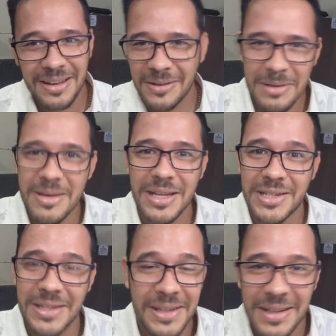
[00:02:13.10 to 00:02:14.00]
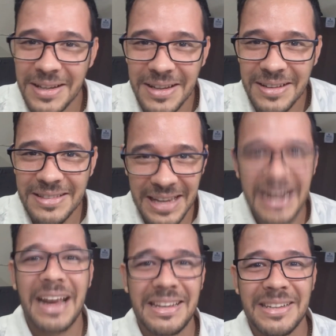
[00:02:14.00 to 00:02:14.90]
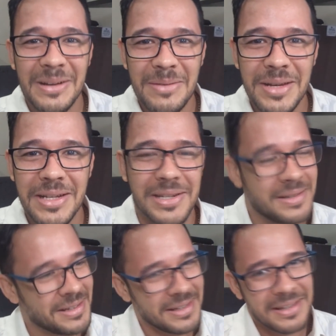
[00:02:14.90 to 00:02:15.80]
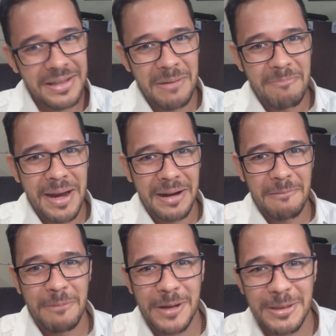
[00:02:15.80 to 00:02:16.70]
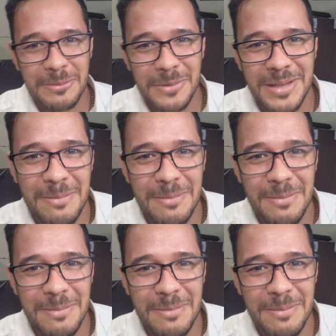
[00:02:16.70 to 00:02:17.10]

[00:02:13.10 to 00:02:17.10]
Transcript: É o limite. Será que isso é o limite? Não perca os próximos